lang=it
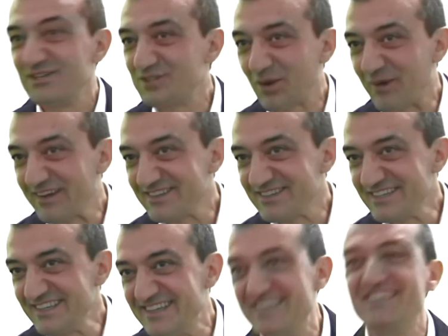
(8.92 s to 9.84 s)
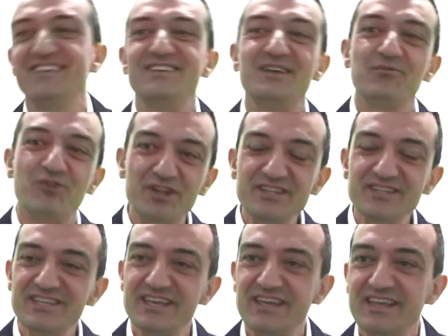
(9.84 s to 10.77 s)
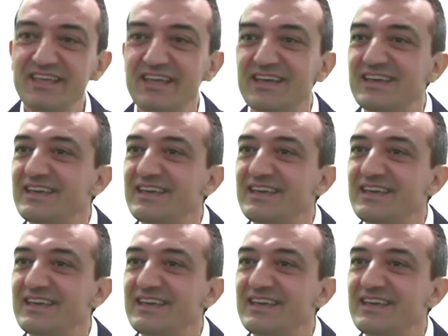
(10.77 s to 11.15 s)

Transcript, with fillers: Ciao Marti, volentieri.